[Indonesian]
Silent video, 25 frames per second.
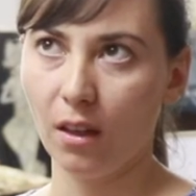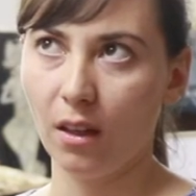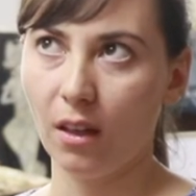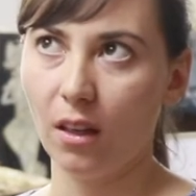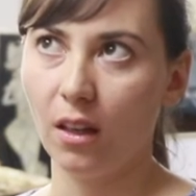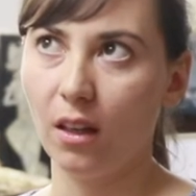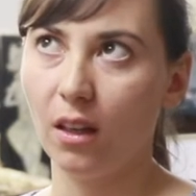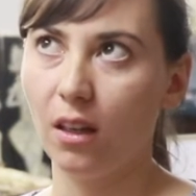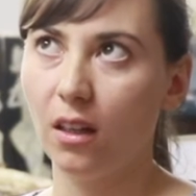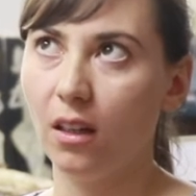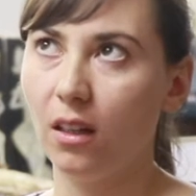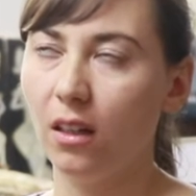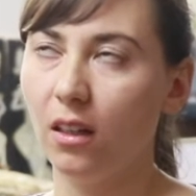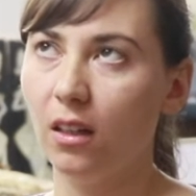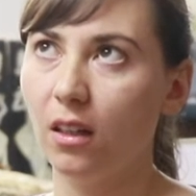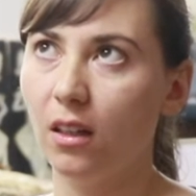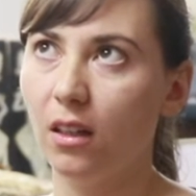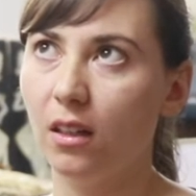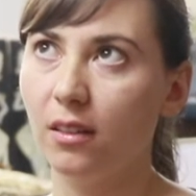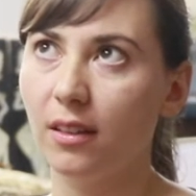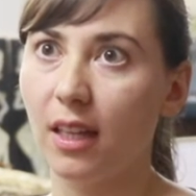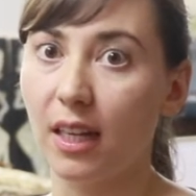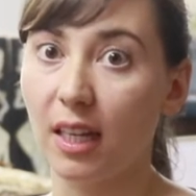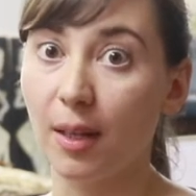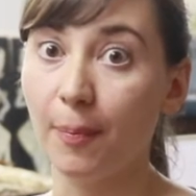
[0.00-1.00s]

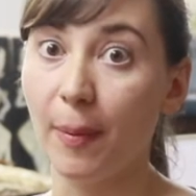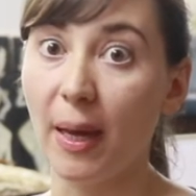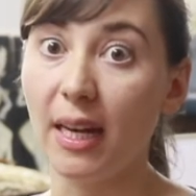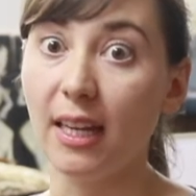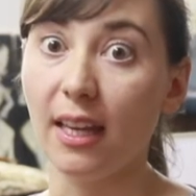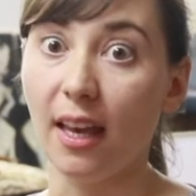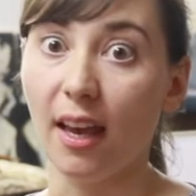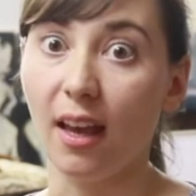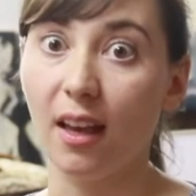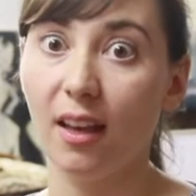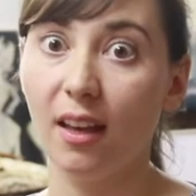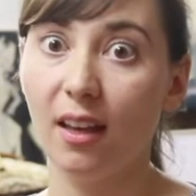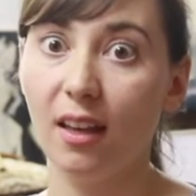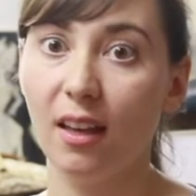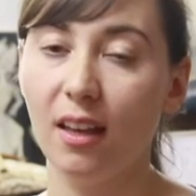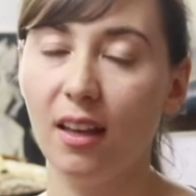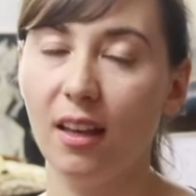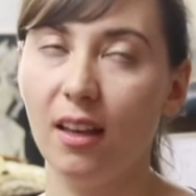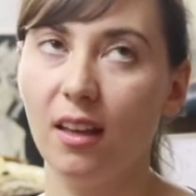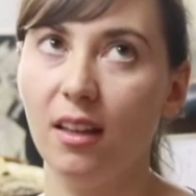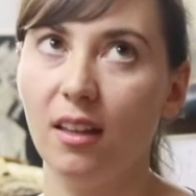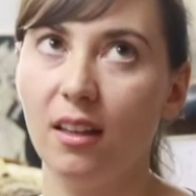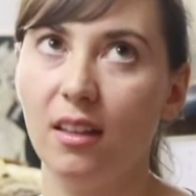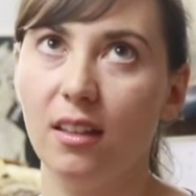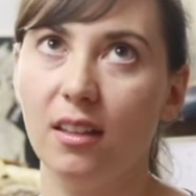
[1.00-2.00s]
Uh, tari Bali ya? Ya
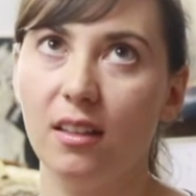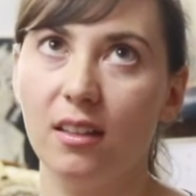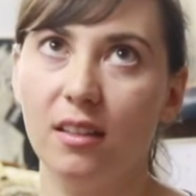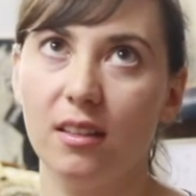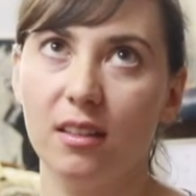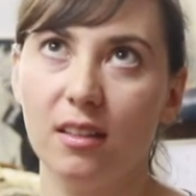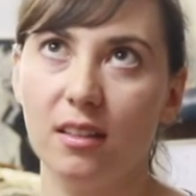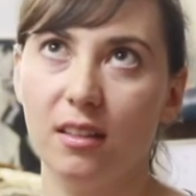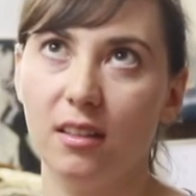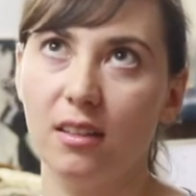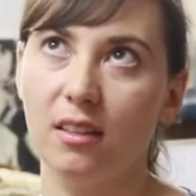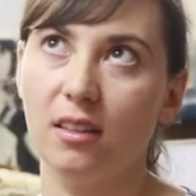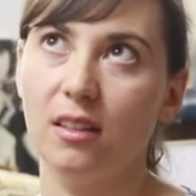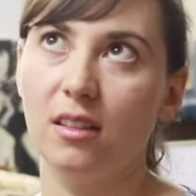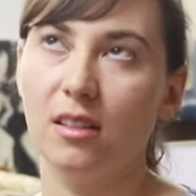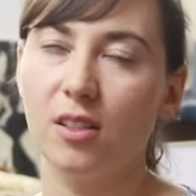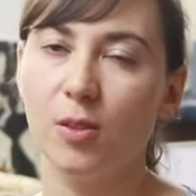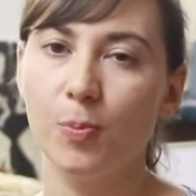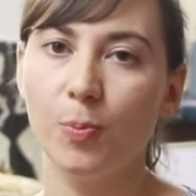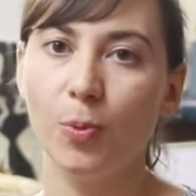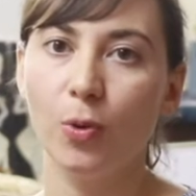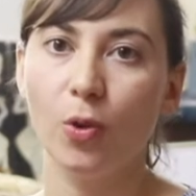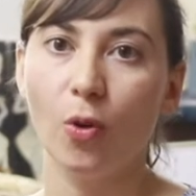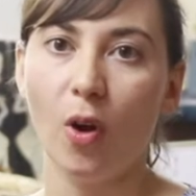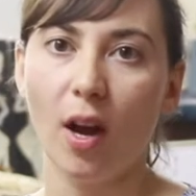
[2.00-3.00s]

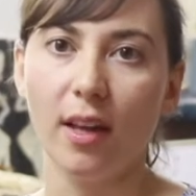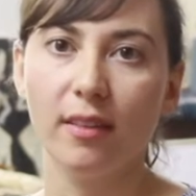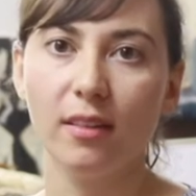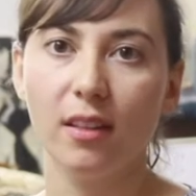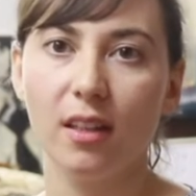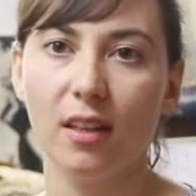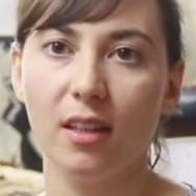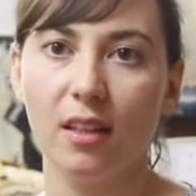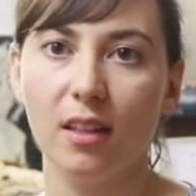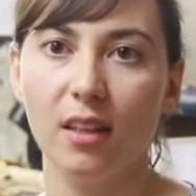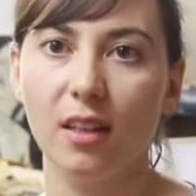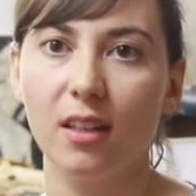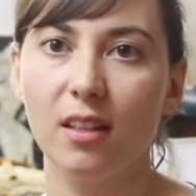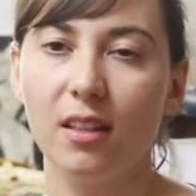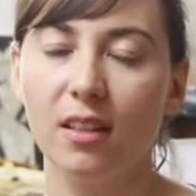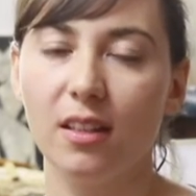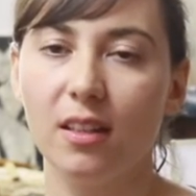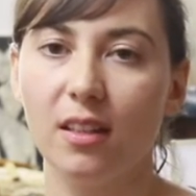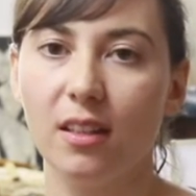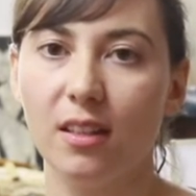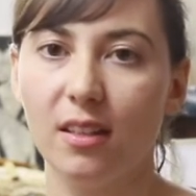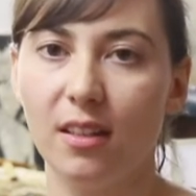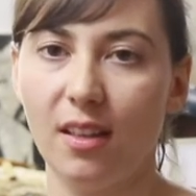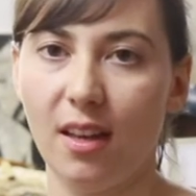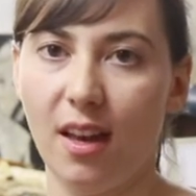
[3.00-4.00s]
sepuluhan kayaknya.
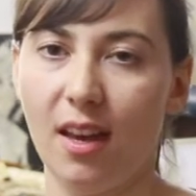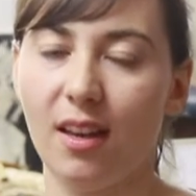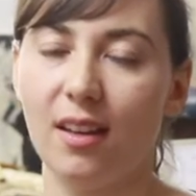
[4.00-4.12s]
Ya.